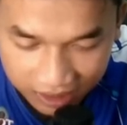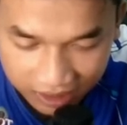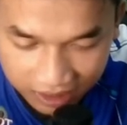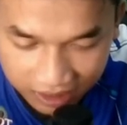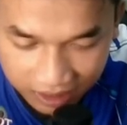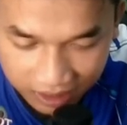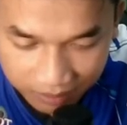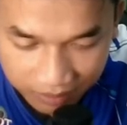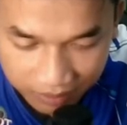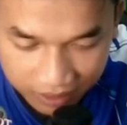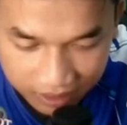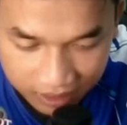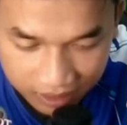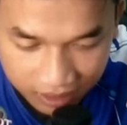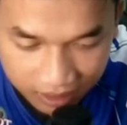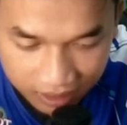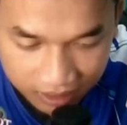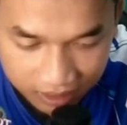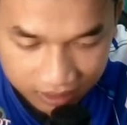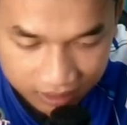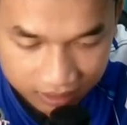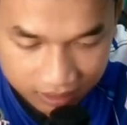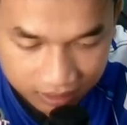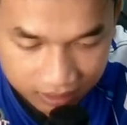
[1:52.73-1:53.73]
kita paksa lah
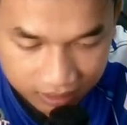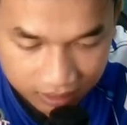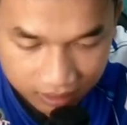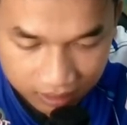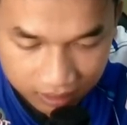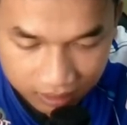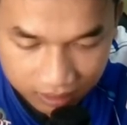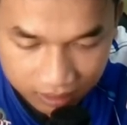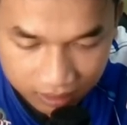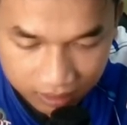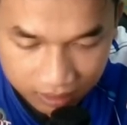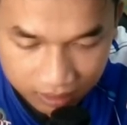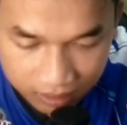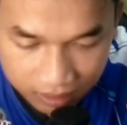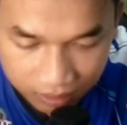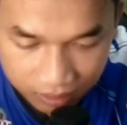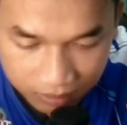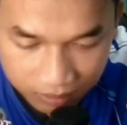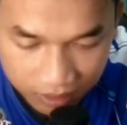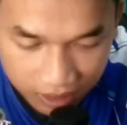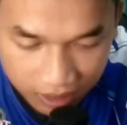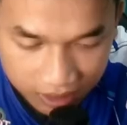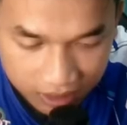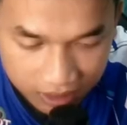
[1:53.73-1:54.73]

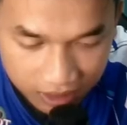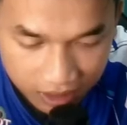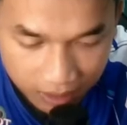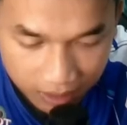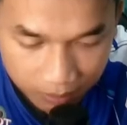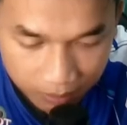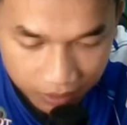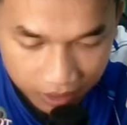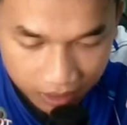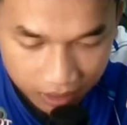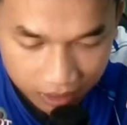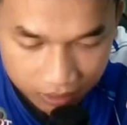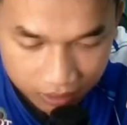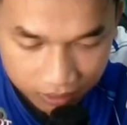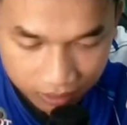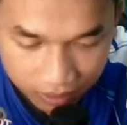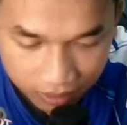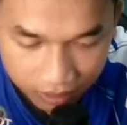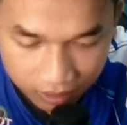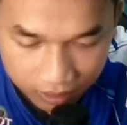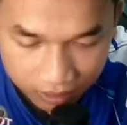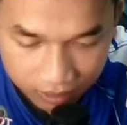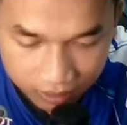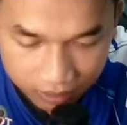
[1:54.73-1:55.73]
tuh makanya dia pede coy
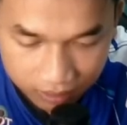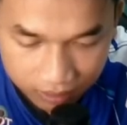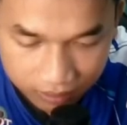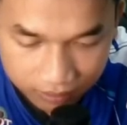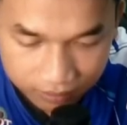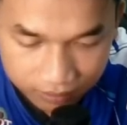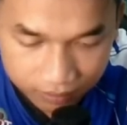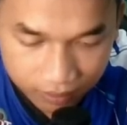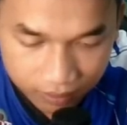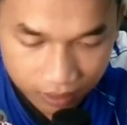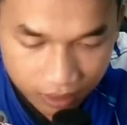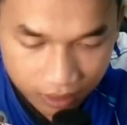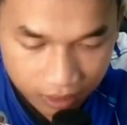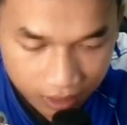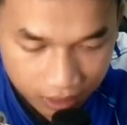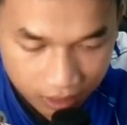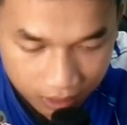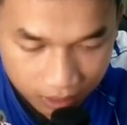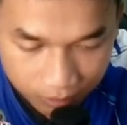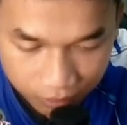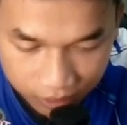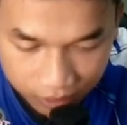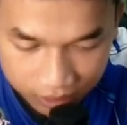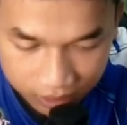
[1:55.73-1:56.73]
oke dia
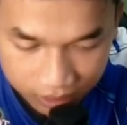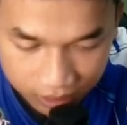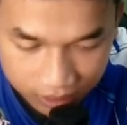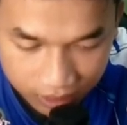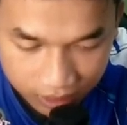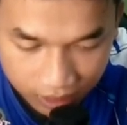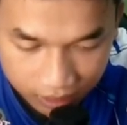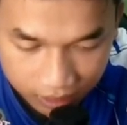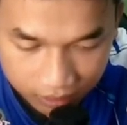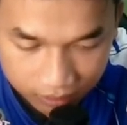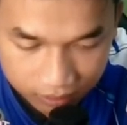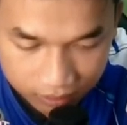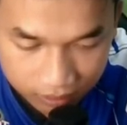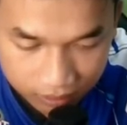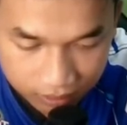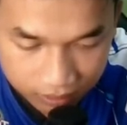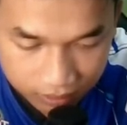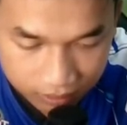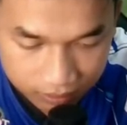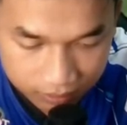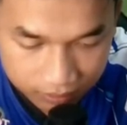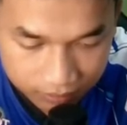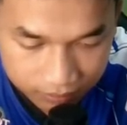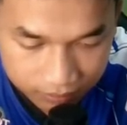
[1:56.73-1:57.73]
ada buang skill satu